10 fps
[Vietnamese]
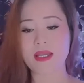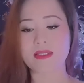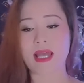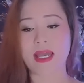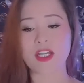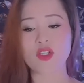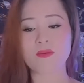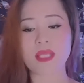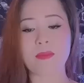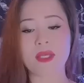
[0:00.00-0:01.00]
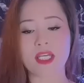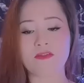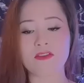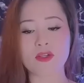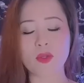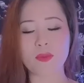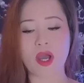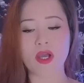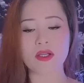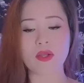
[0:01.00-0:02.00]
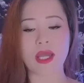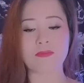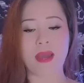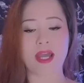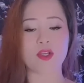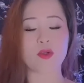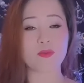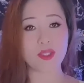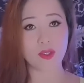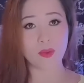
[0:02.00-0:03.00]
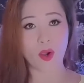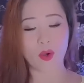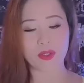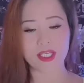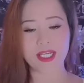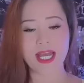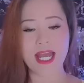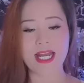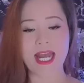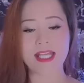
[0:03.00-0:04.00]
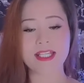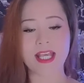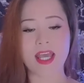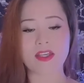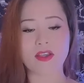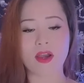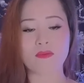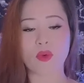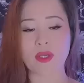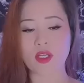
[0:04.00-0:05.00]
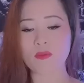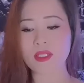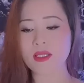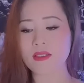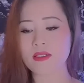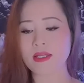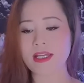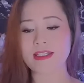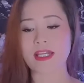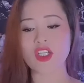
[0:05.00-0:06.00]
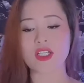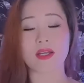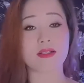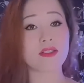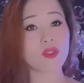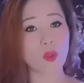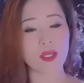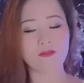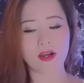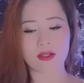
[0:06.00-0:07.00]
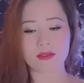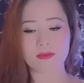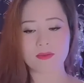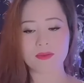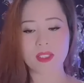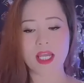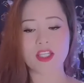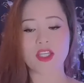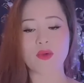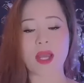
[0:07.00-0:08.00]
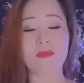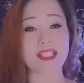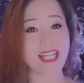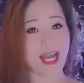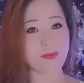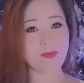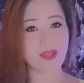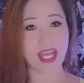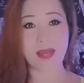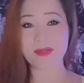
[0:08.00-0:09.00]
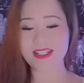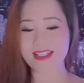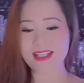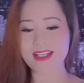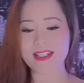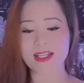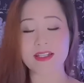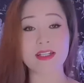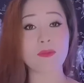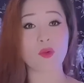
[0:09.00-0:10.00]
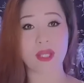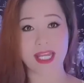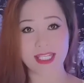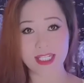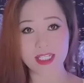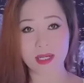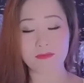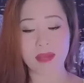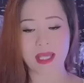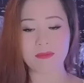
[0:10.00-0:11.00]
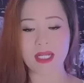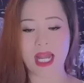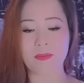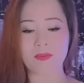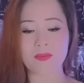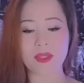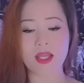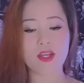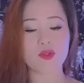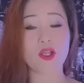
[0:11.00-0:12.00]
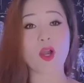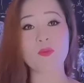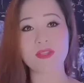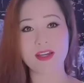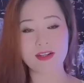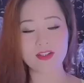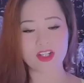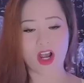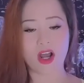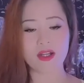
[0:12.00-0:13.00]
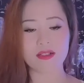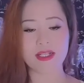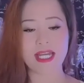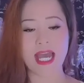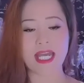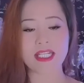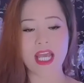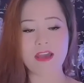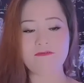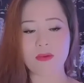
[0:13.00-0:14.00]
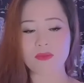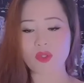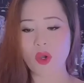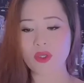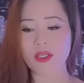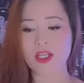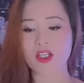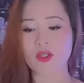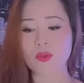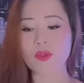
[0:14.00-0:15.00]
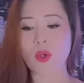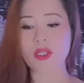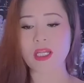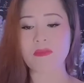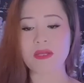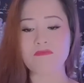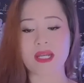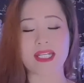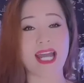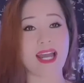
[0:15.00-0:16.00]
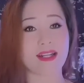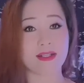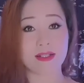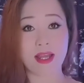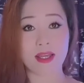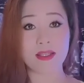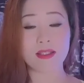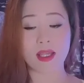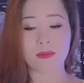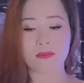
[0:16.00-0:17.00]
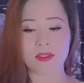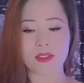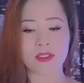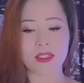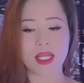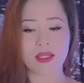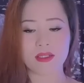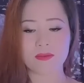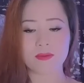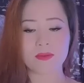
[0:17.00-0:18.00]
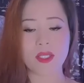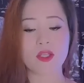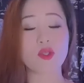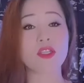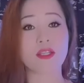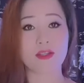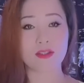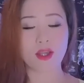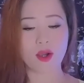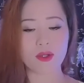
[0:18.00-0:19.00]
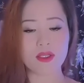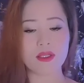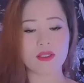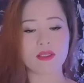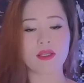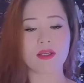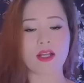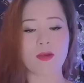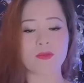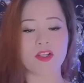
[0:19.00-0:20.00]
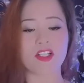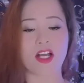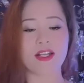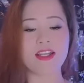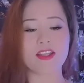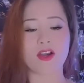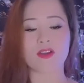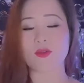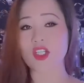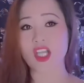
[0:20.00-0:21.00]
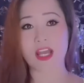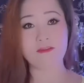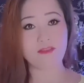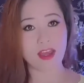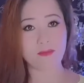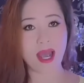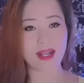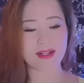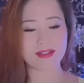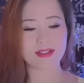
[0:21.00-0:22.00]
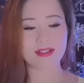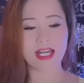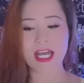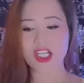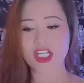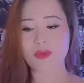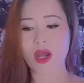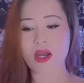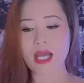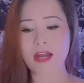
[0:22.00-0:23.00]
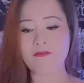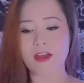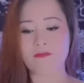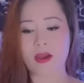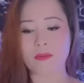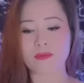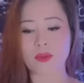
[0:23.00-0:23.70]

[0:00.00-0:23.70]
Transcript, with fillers: tại trung tâm hiền vương lúc đó có anh bạn cũng chiêu hồi lái xe cho ông bùi công tương chánh sở tuyên vận chiều 28 ngày 29 tháng 4 năm 1975 tôi không nhớ rõ anh ghé phòng tôi rủ tôi ra bến bạch đằng để tìm được đi Tôi từ chối nhưng không nói rõ lý do tôi sẽ về Bắc. Sau đó anh về phòng